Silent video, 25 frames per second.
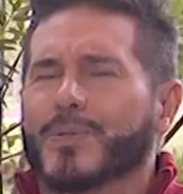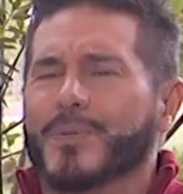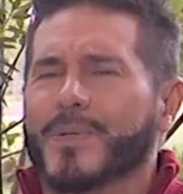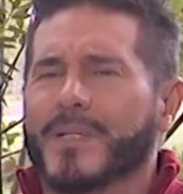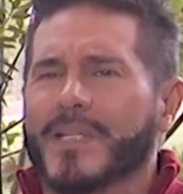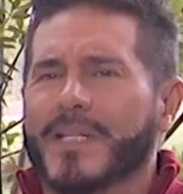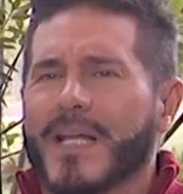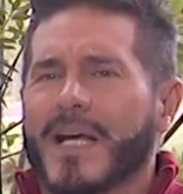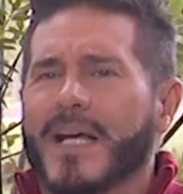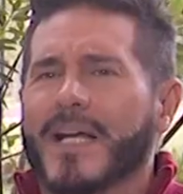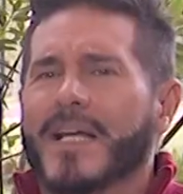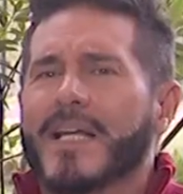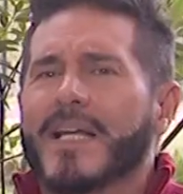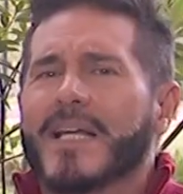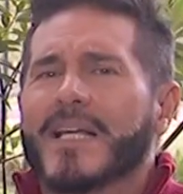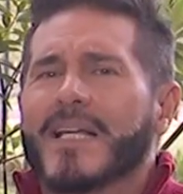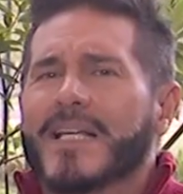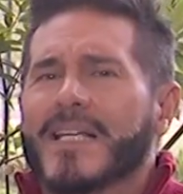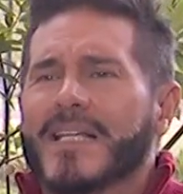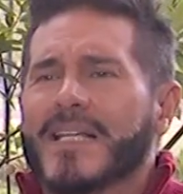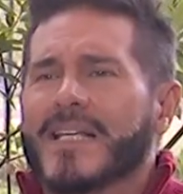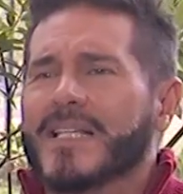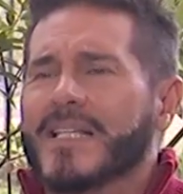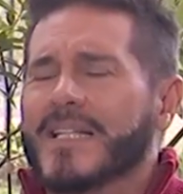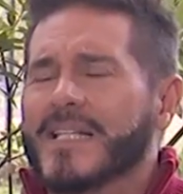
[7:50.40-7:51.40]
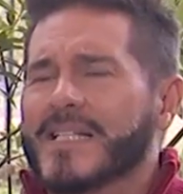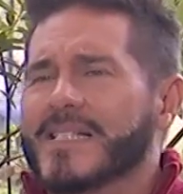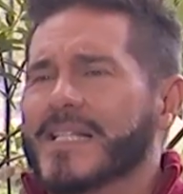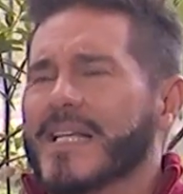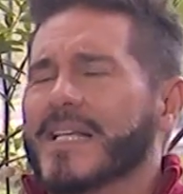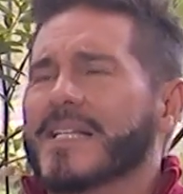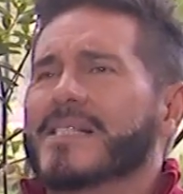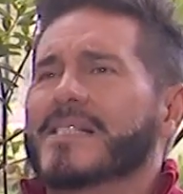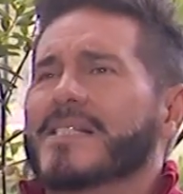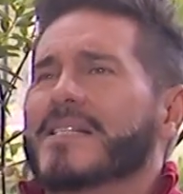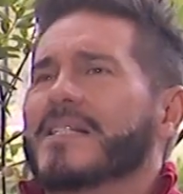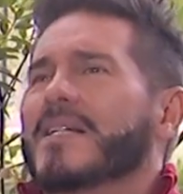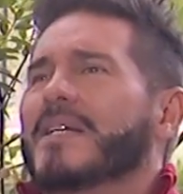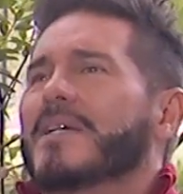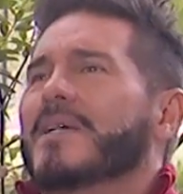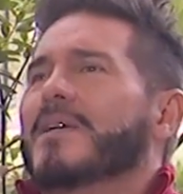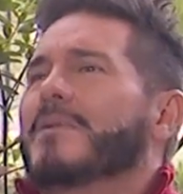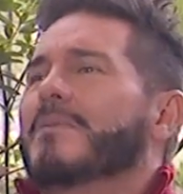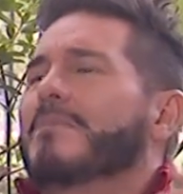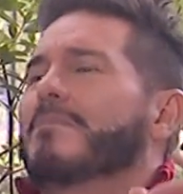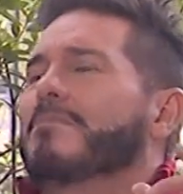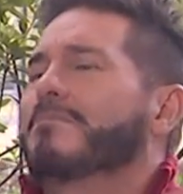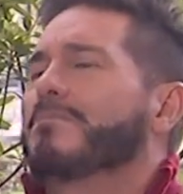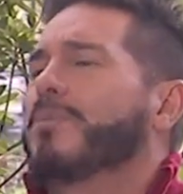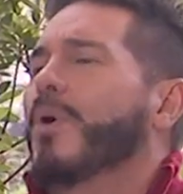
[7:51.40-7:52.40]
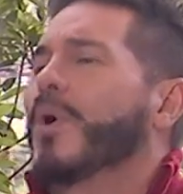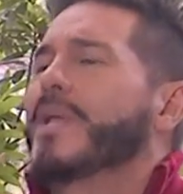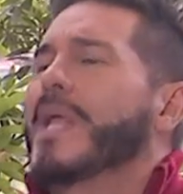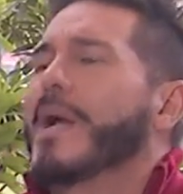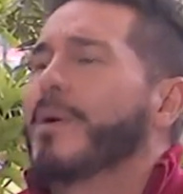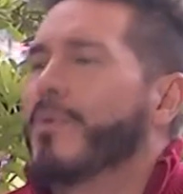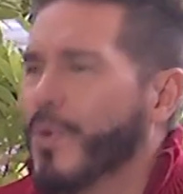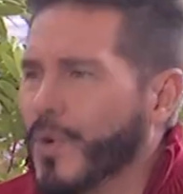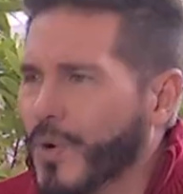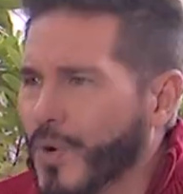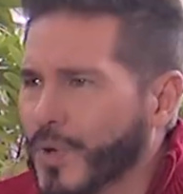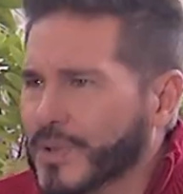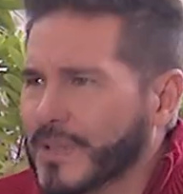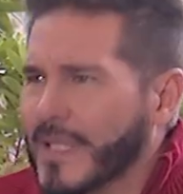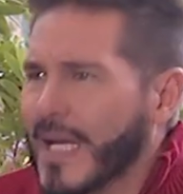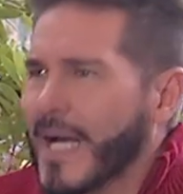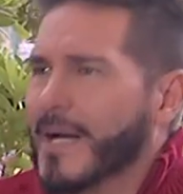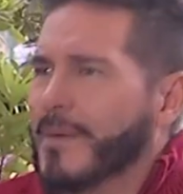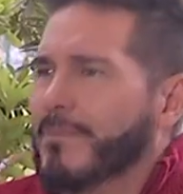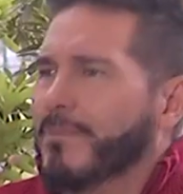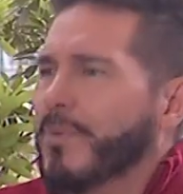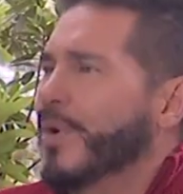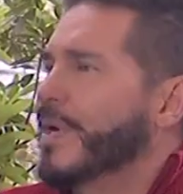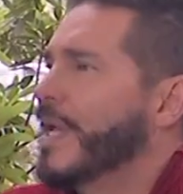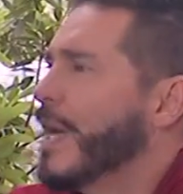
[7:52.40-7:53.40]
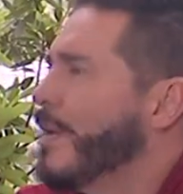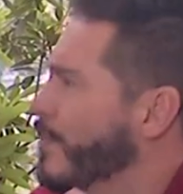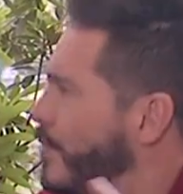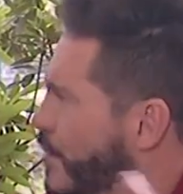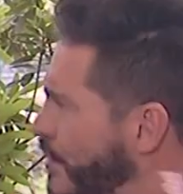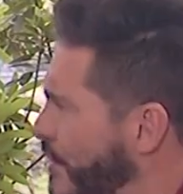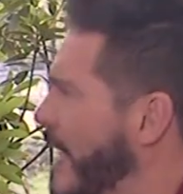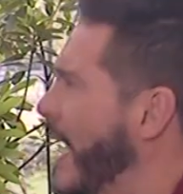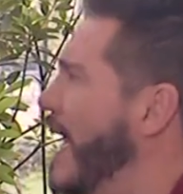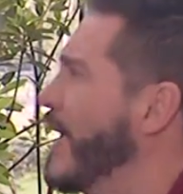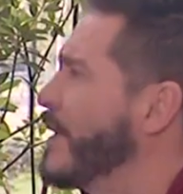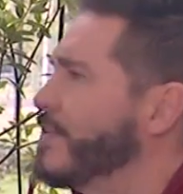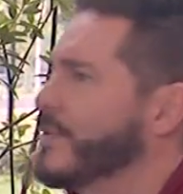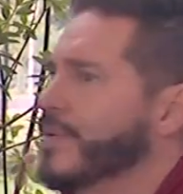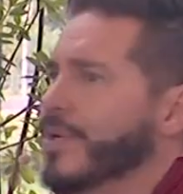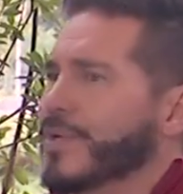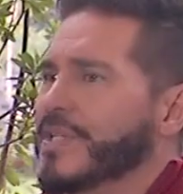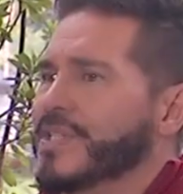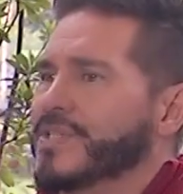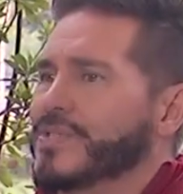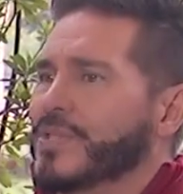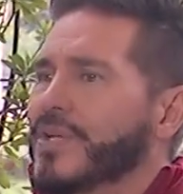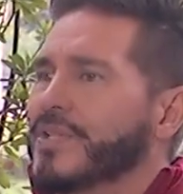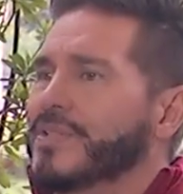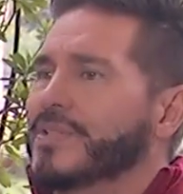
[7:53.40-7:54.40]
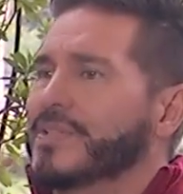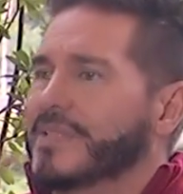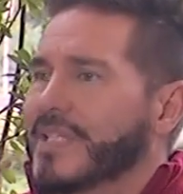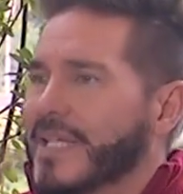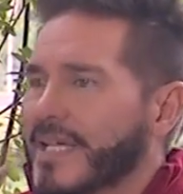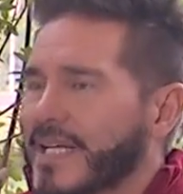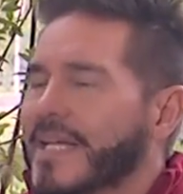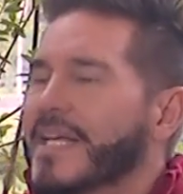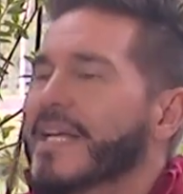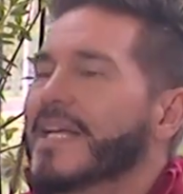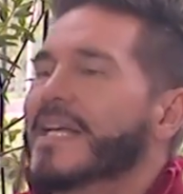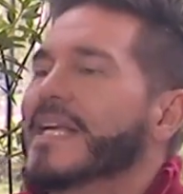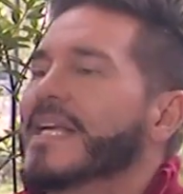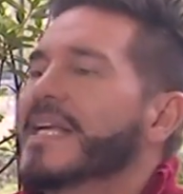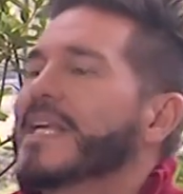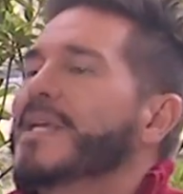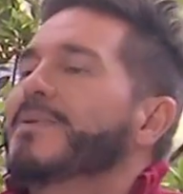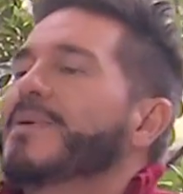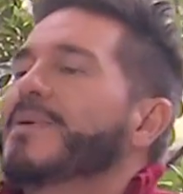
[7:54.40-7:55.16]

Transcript: vida y dices, voy a Bogotá, voy a buscar un horizonte y